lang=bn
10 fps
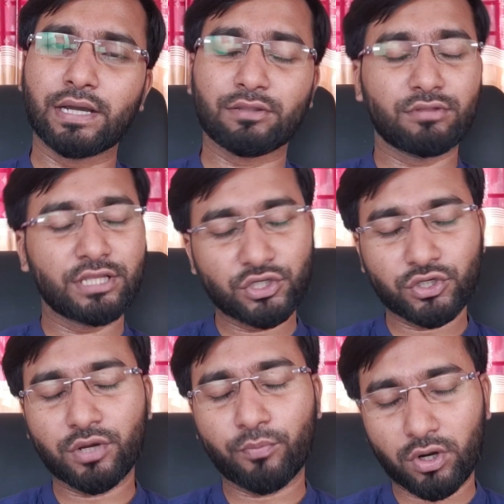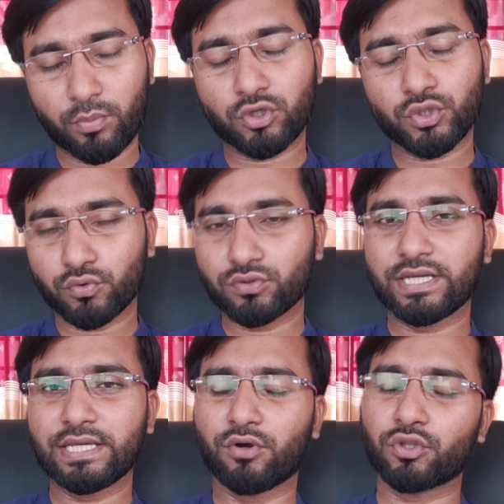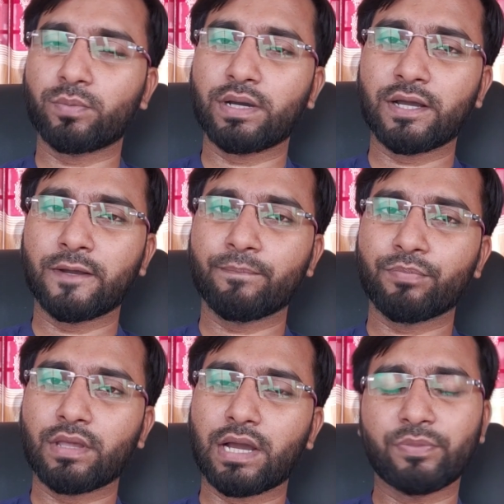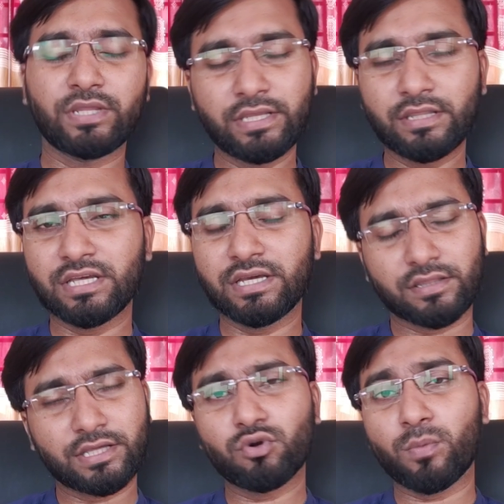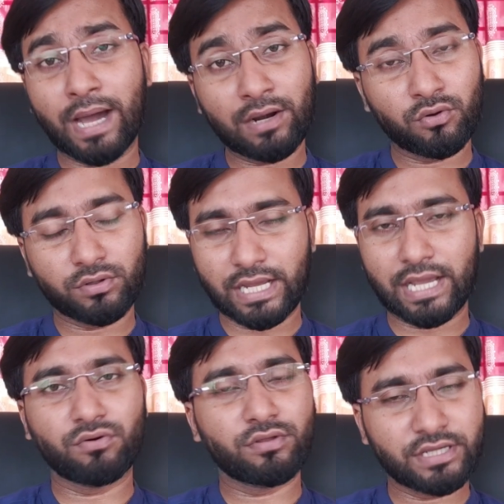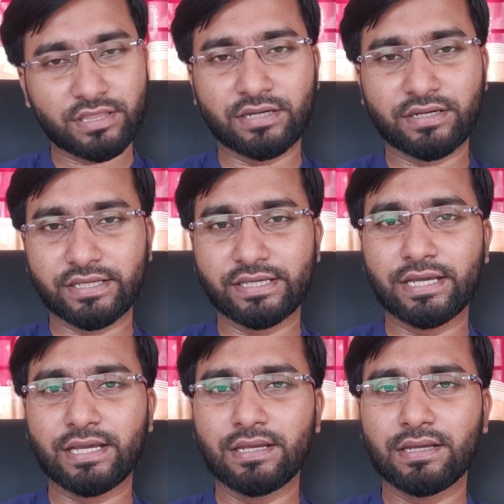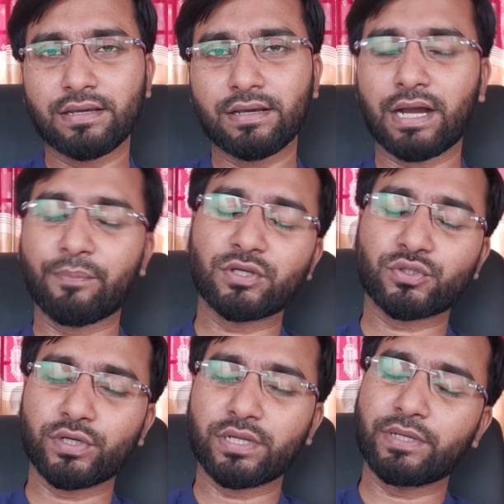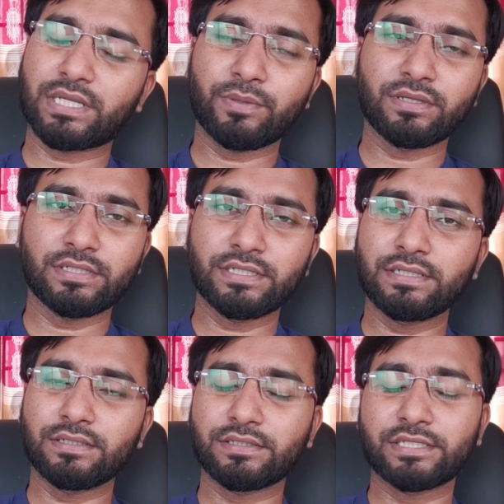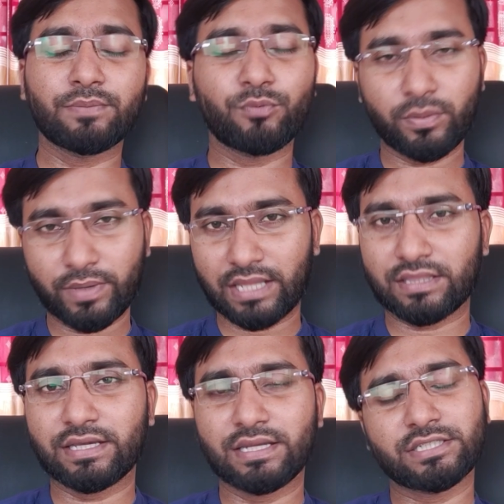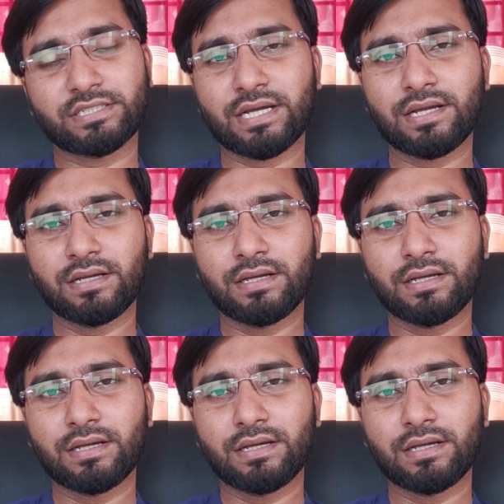একজন চিকিৎসকের পরামর্শ অনুযায়ী অথবা আপনি নিজে যে কোনো ভালো ডায়াগনস্টিক সেন্টারে গিয়ে আপনার শরীরে ভিটামিন ডি ঠিক পরিমাণ আছে কিনা সেটা